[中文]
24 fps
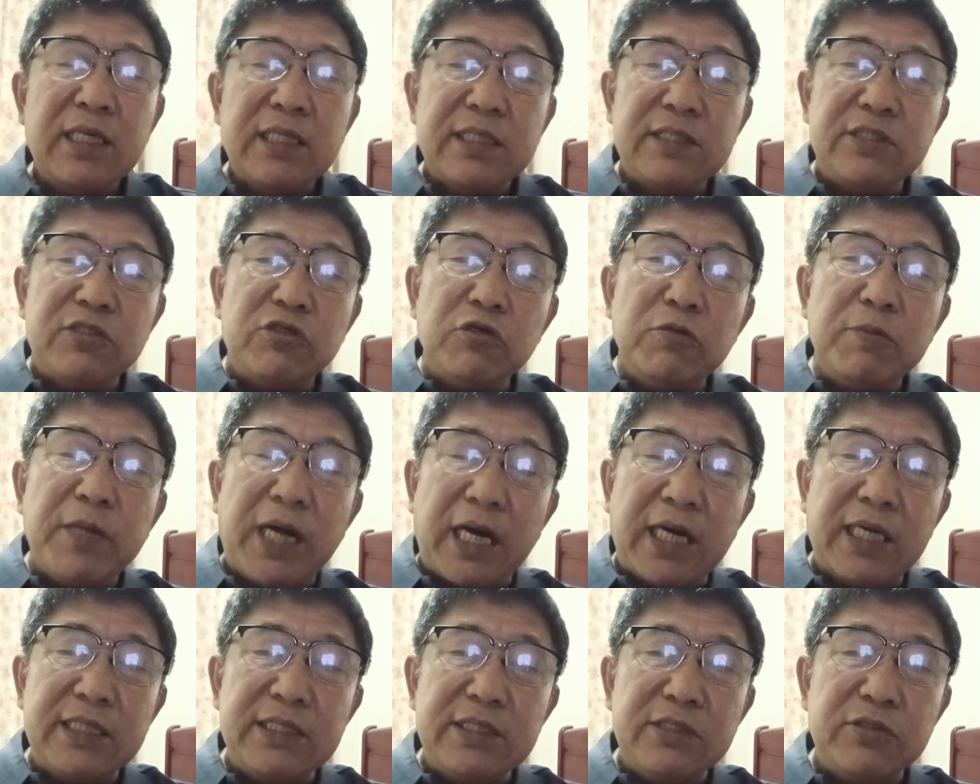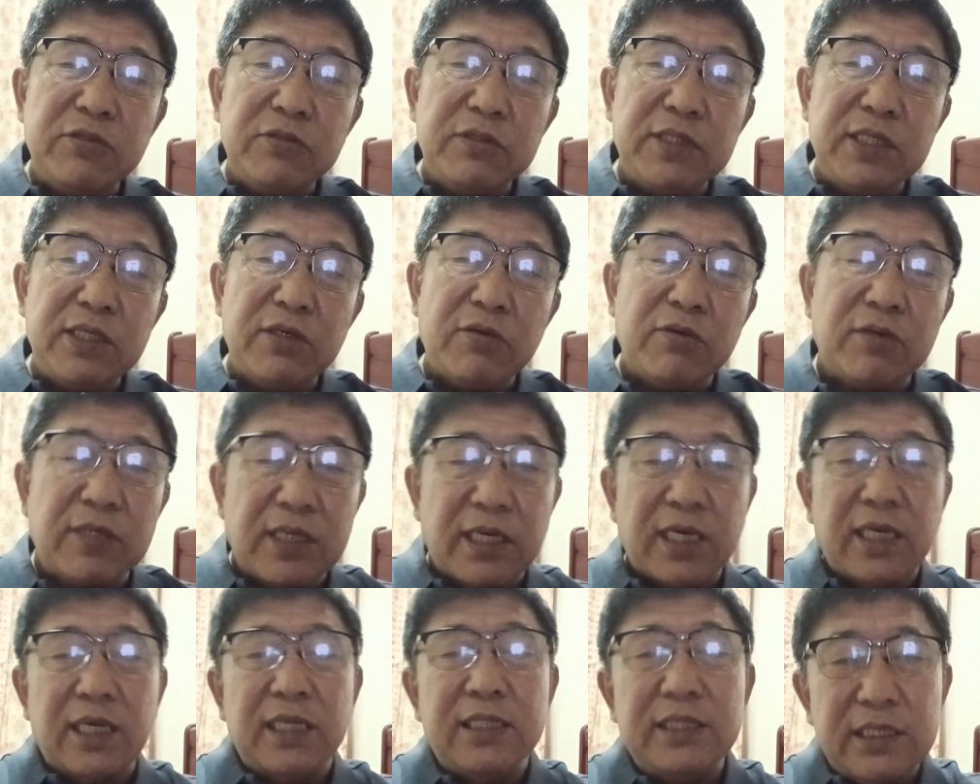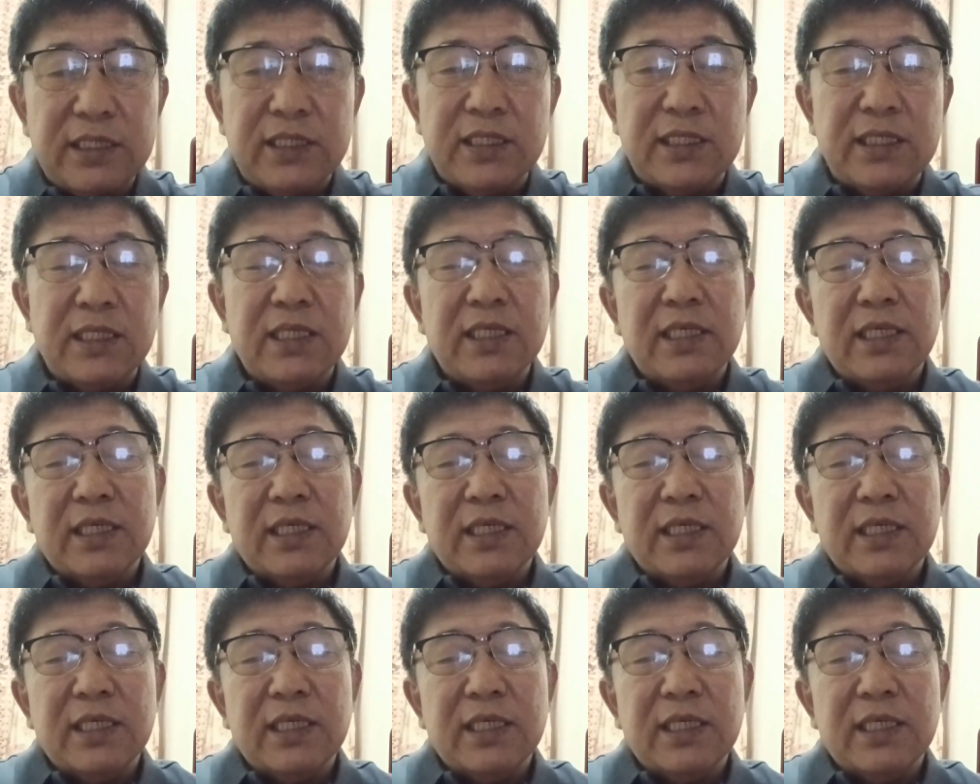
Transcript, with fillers: 你舅妈和你舅离婚了，你